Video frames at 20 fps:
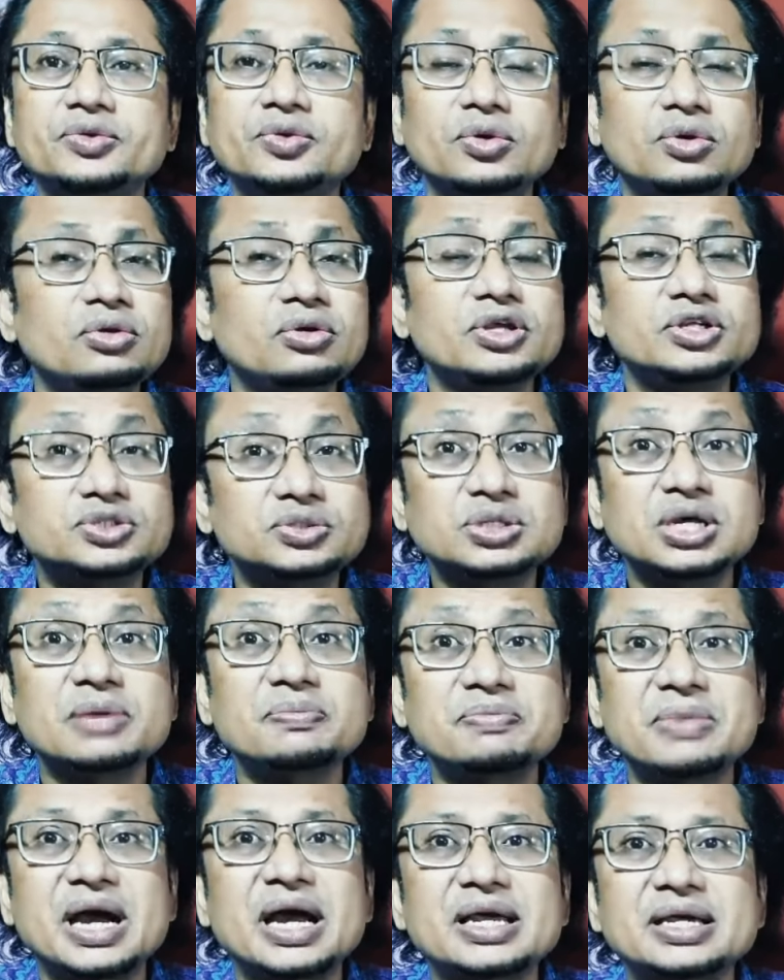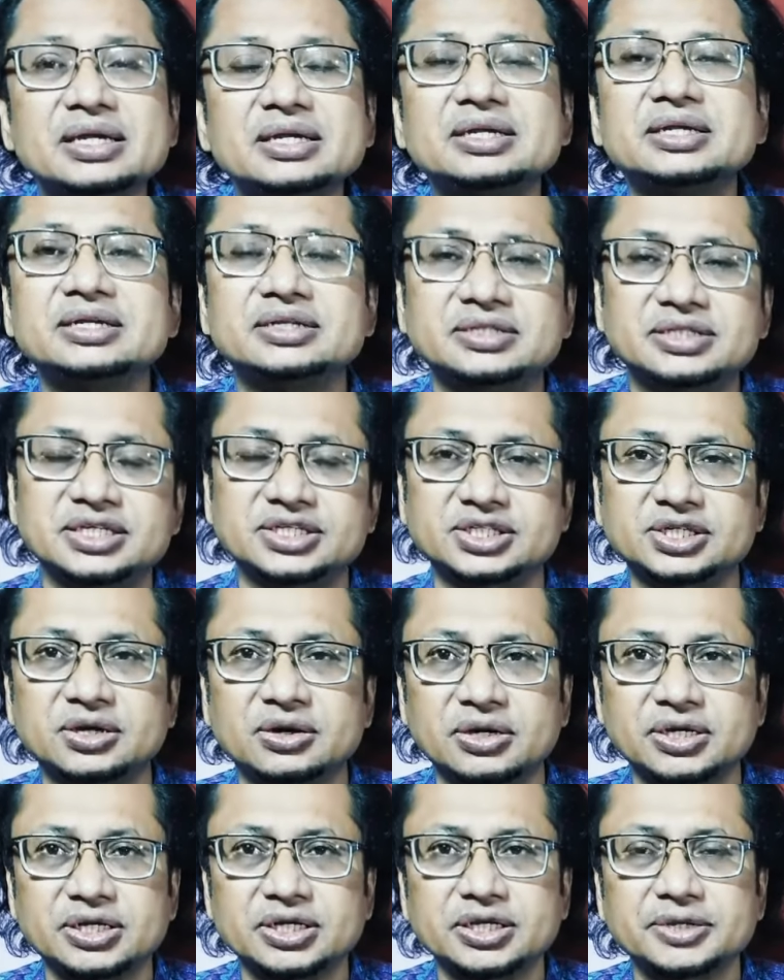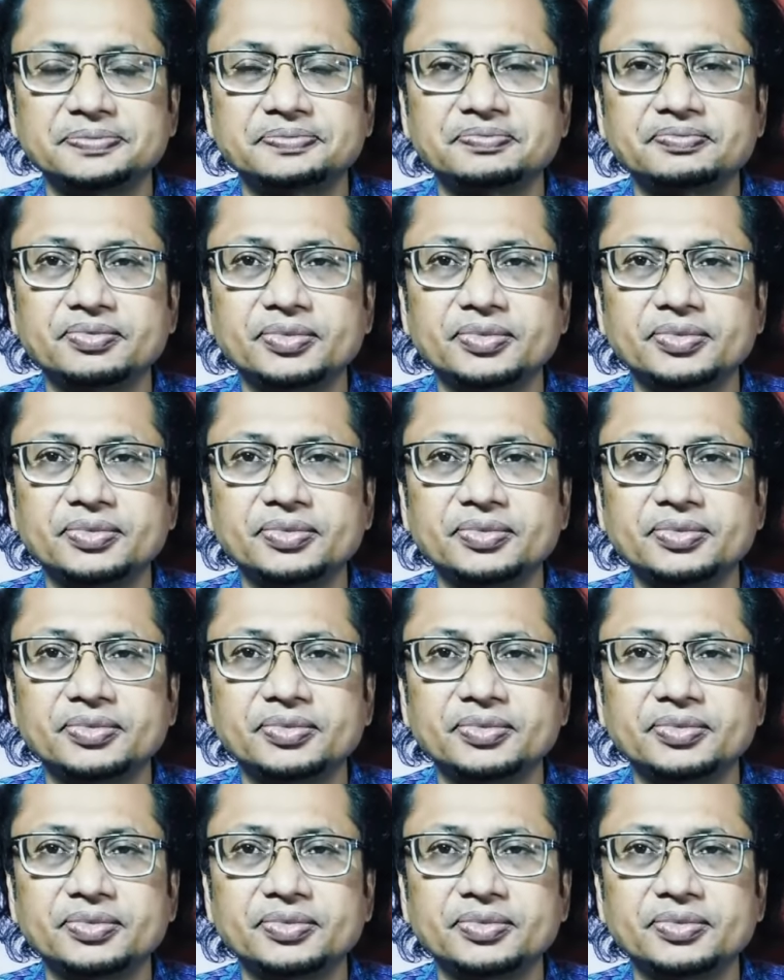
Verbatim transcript: কোনো কিছু তার মায়ের নির্দেশে হয়নি